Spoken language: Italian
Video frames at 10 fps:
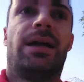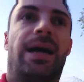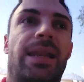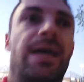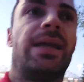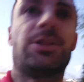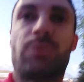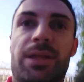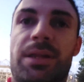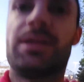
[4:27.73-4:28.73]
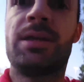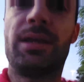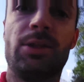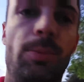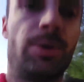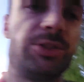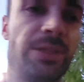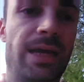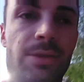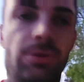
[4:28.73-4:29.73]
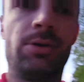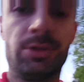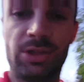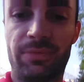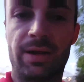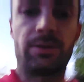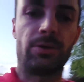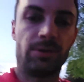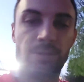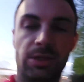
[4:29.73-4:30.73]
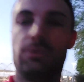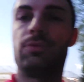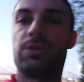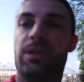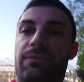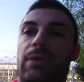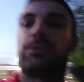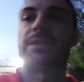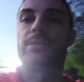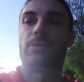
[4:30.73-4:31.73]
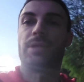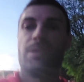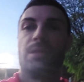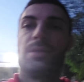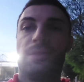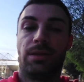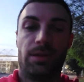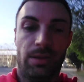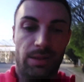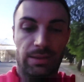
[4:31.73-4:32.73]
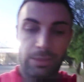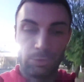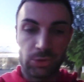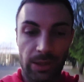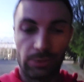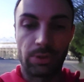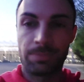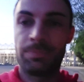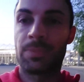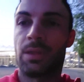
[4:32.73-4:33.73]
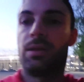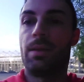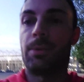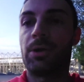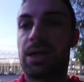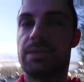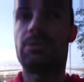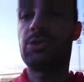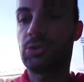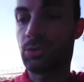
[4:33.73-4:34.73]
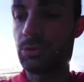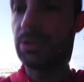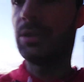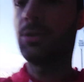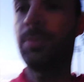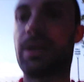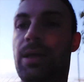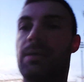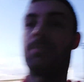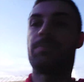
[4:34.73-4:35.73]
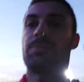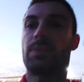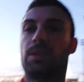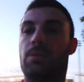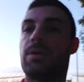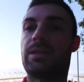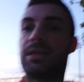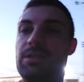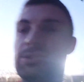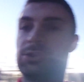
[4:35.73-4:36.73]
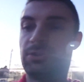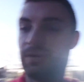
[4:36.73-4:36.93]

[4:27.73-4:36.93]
alla, alle squadre e dopo a gennaio si faranno le dovute valutazioni, intendo i giocatori. Però ragazzi oggi sono contento perché, guardate se si